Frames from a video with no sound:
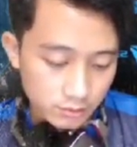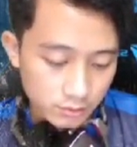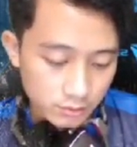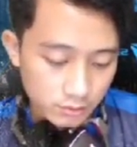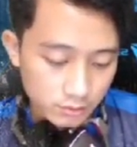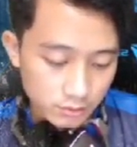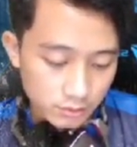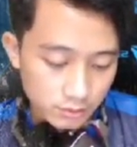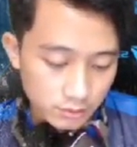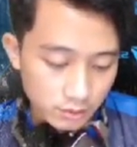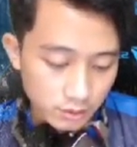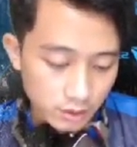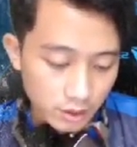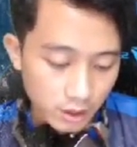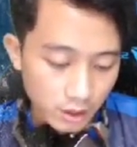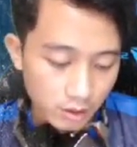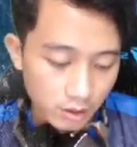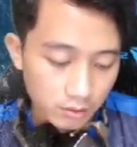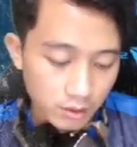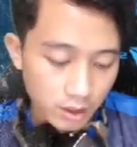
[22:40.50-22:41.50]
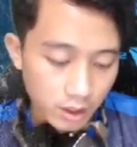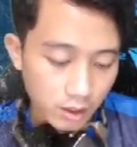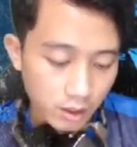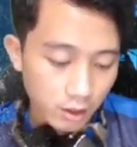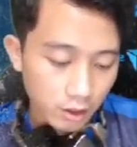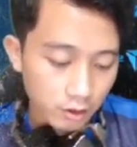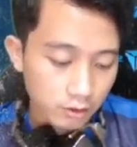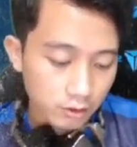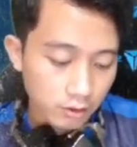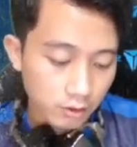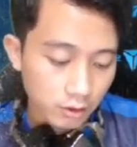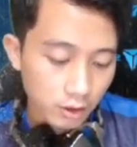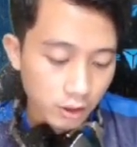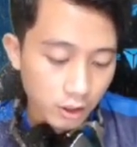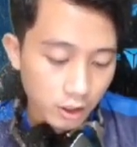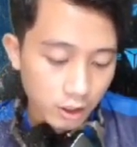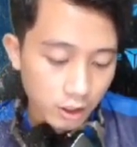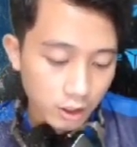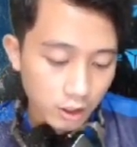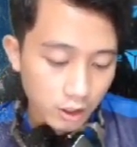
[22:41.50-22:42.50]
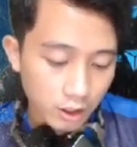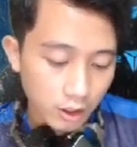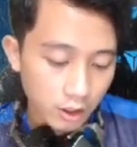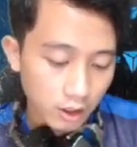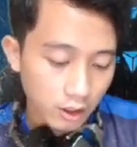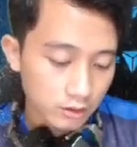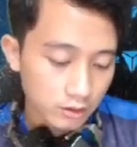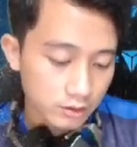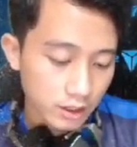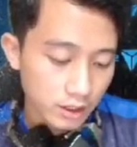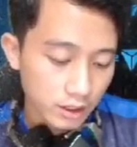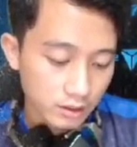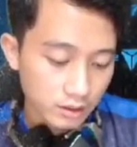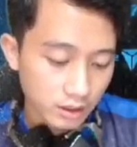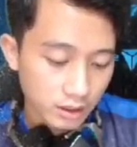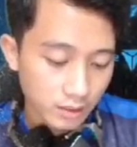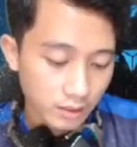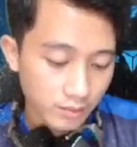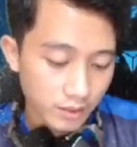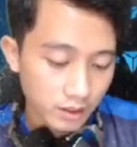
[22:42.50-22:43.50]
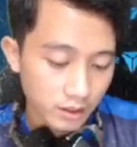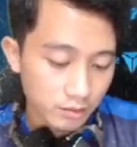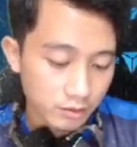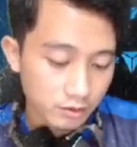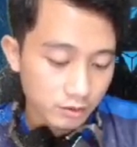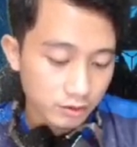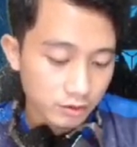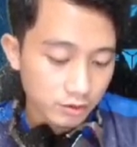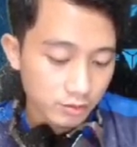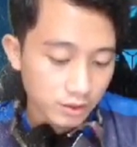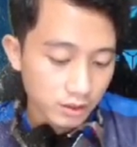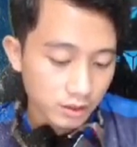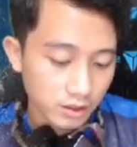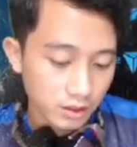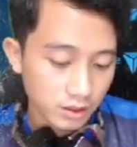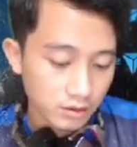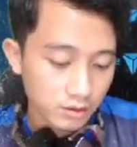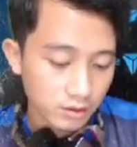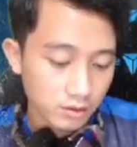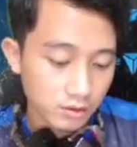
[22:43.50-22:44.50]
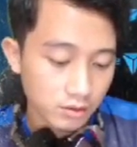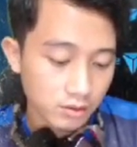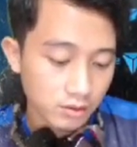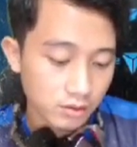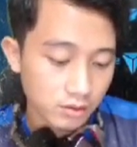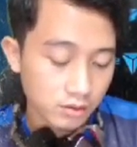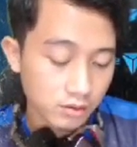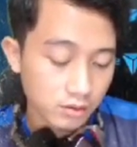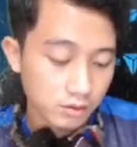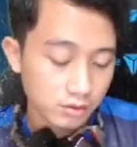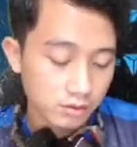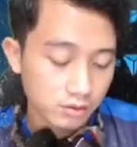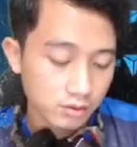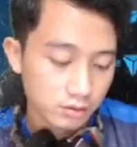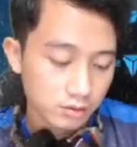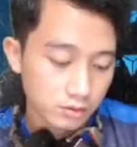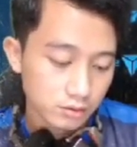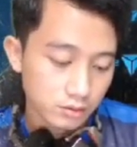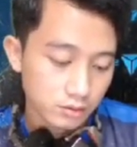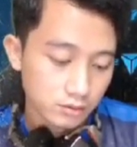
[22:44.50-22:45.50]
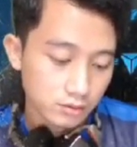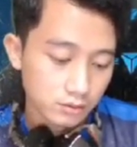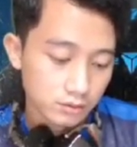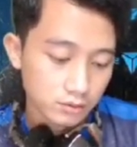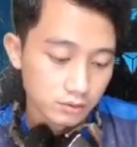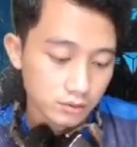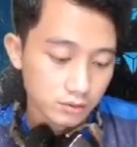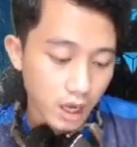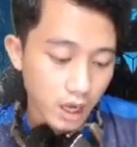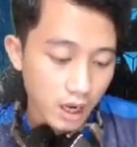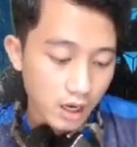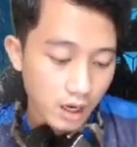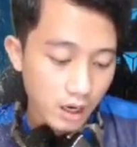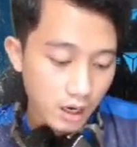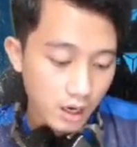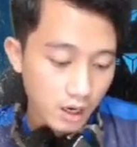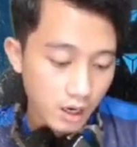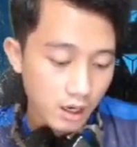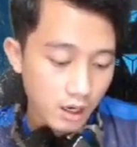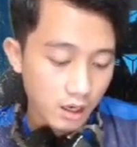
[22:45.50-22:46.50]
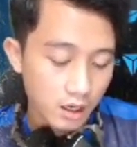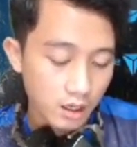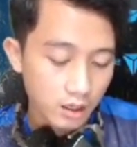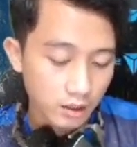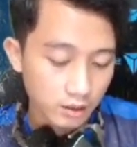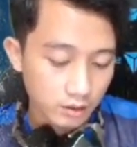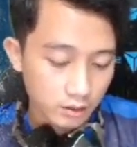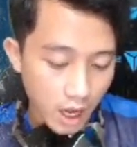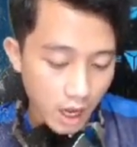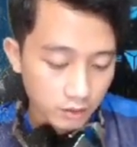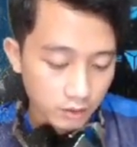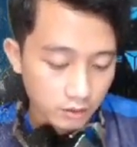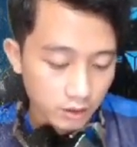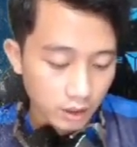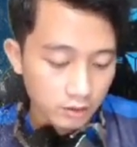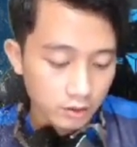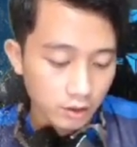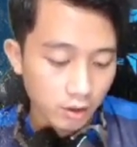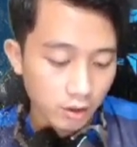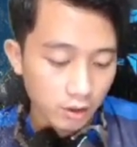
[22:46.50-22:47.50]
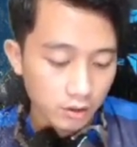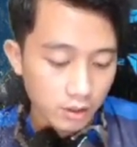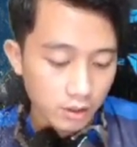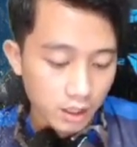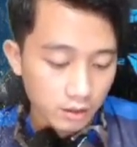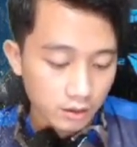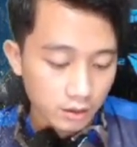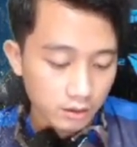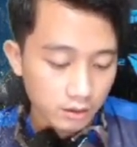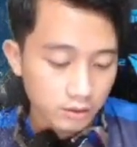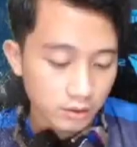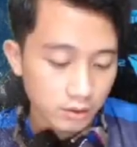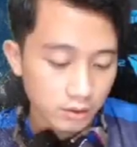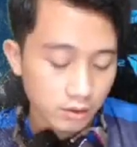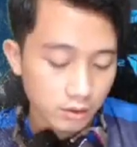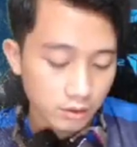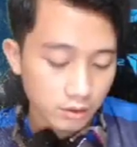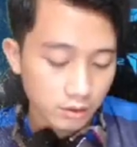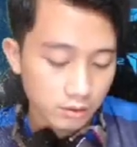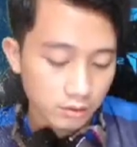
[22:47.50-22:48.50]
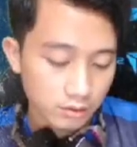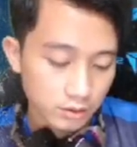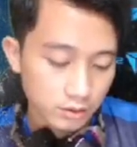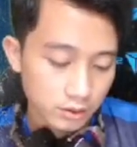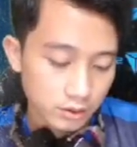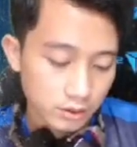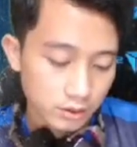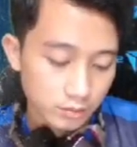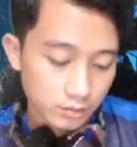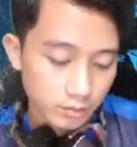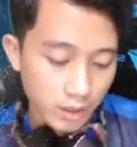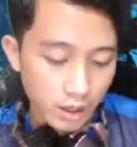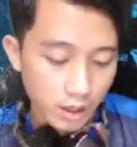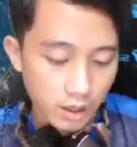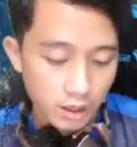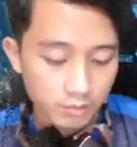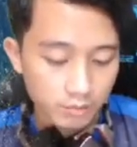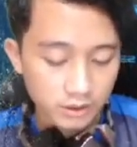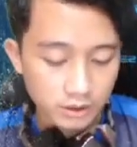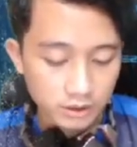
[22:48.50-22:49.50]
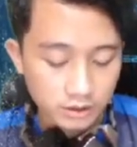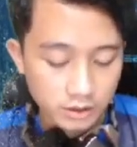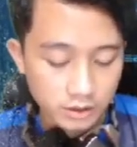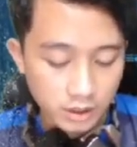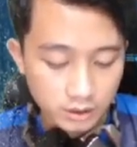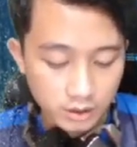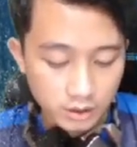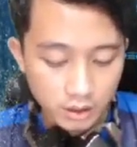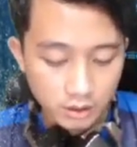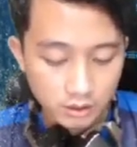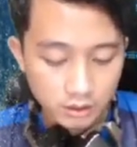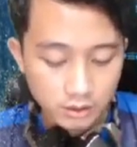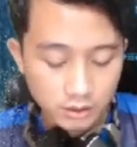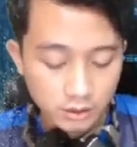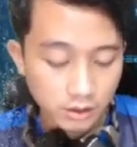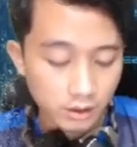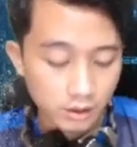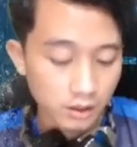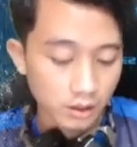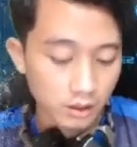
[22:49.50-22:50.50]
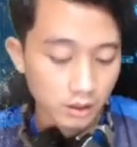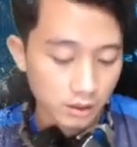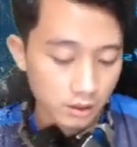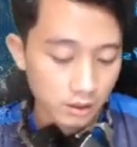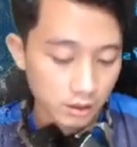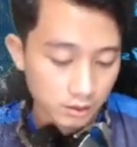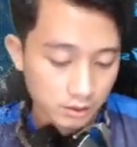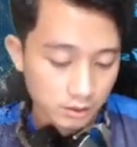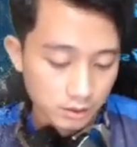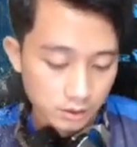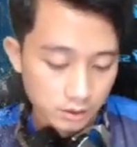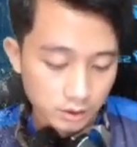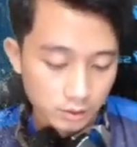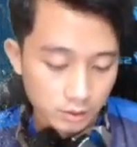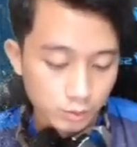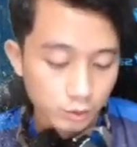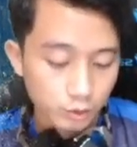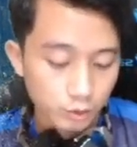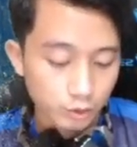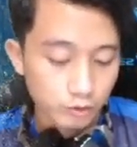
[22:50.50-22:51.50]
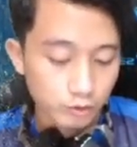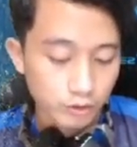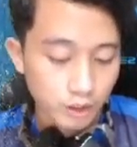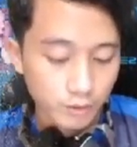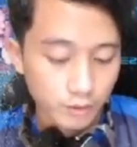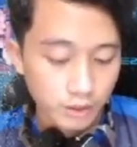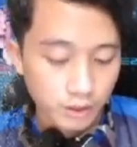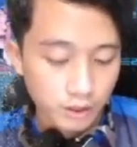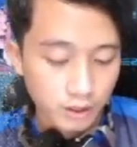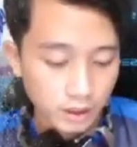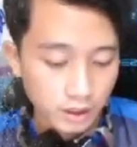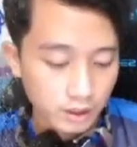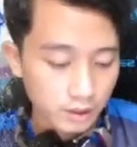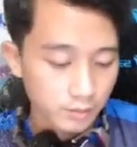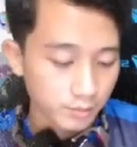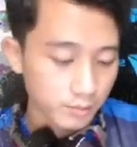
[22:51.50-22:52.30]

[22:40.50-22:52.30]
Kalau udah lot tuh lot, jangan ngeremehin musuh begitu. Jangan, atik delot, atik delot. Malah misa sana sini. Musuhnya berlima, lu